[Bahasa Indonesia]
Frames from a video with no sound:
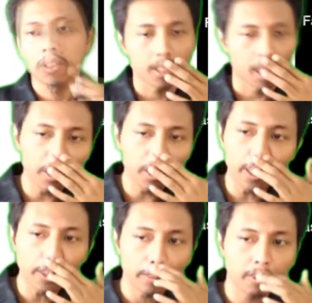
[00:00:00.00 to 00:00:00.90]
Nah, ini
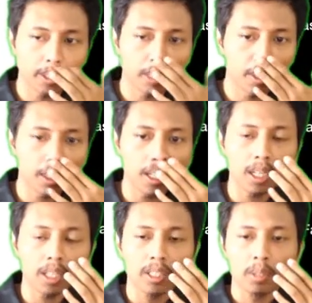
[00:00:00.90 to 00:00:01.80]
ya
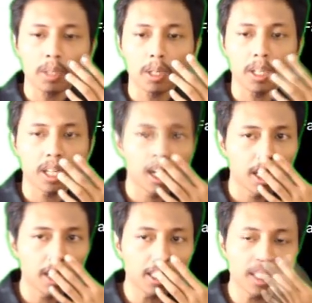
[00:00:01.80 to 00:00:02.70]
bagaimana
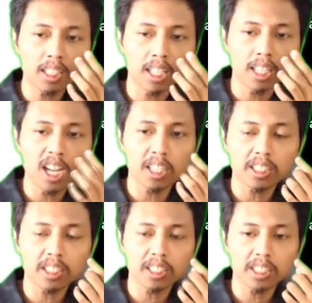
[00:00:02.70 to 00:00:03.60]
pergerakannya ternyata
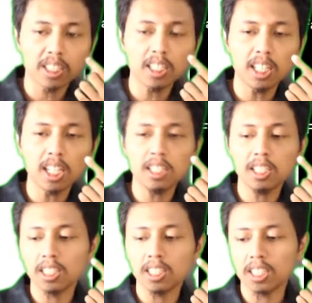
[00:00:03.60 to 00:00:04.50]
ya
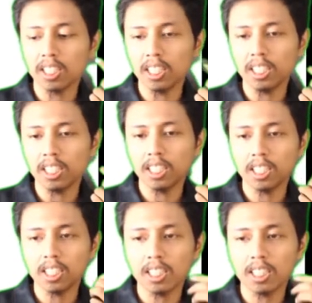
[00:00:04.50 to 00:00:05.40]
tadi
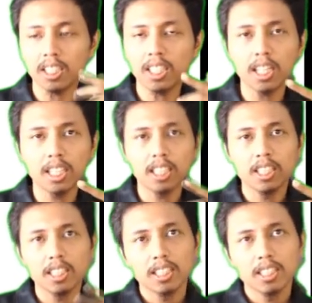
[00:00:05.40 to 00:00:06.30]
ya, tidak
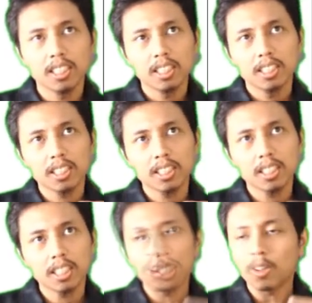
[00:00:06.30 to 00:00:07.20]

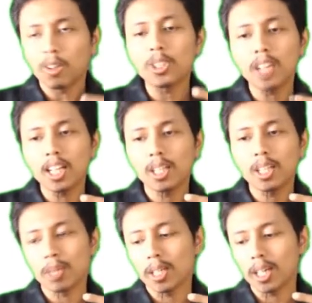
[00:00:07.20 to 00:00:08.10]
uh, eh, konstan ya
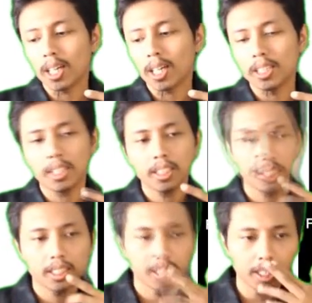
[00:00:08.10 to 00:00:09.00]
pergerakannya.
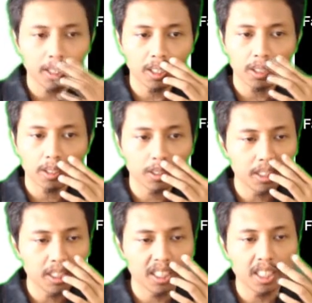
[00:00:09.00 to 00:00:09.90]
Jadi kalau di
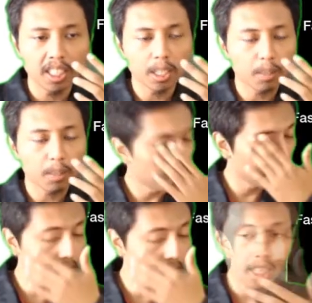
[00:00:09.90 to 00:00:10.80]
sini kita bisa
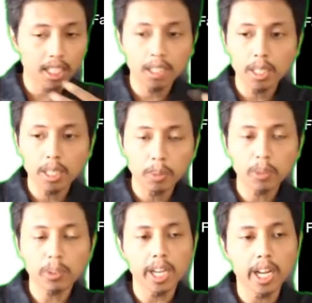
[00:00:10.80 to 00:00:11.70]
lihat karena dia
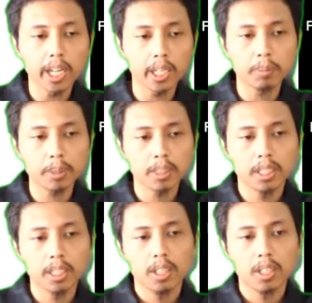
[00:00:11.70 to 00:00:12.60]
bentukannya elips,
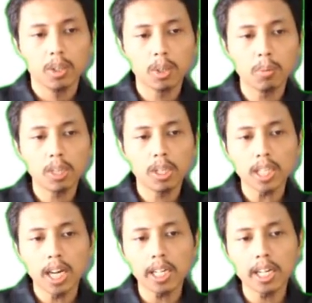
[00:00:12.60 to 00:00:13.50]
hukum luas
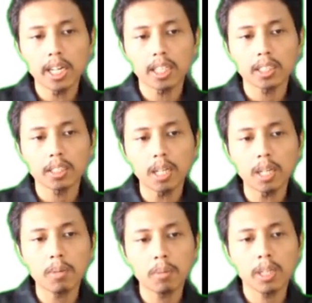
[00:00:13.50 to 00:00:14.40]
area yang
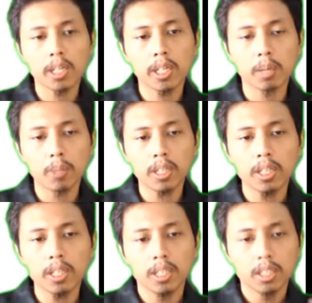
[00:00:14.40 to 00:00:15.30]
sama milik Kepler.
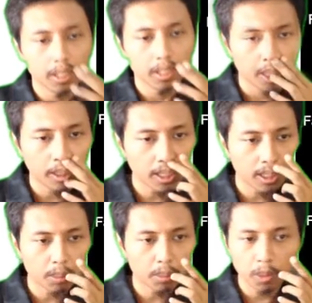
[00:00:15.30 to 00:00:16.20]
Nah, ini ada
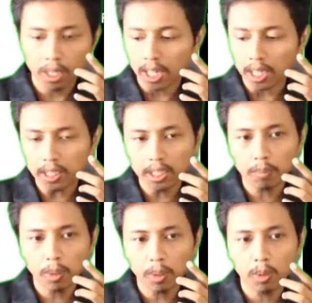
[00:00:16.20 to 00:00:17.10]
sebuah garis yang
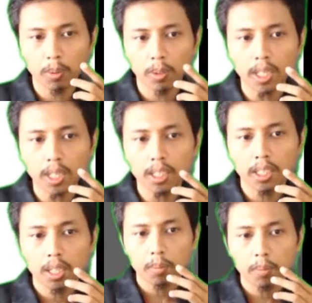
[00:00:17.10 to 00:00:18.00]
menghubungkan
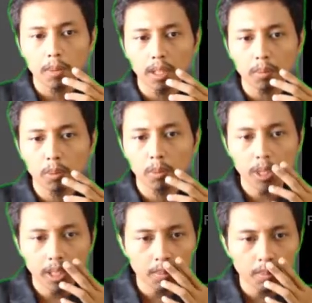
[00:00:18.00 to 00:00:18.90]
planet bumi
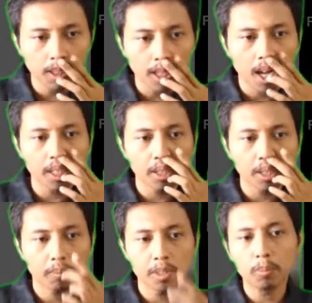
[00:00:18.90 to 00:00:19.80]
dengan matahari,
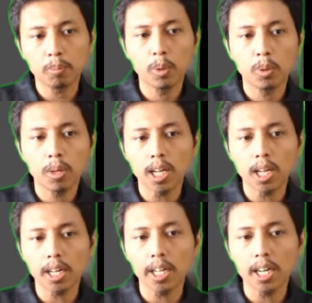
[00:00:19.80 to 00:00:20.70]
menyapu luas
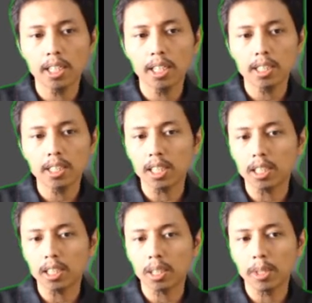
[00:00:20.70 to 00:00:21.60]
area dengan cara
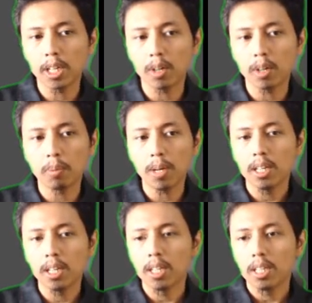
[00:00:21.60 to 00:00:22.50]
sedemikian
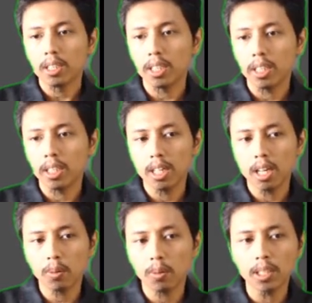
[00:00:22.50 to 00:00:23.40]
rupa sehingga
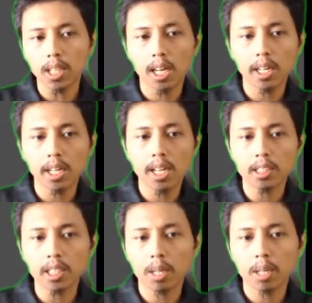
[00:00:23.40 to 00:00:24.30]
luas area yang
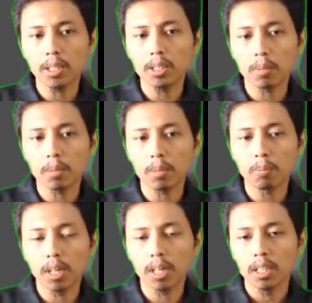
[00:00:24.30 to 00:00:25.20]
sama disap,
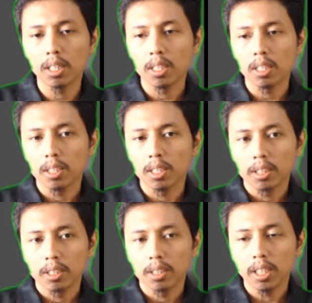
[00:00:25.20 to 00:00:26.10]
uh,
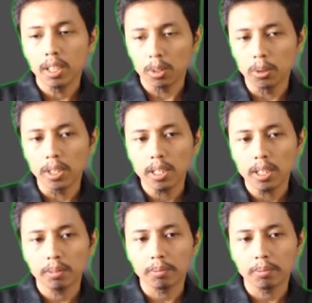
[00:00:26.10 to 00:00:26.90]
dihitung ya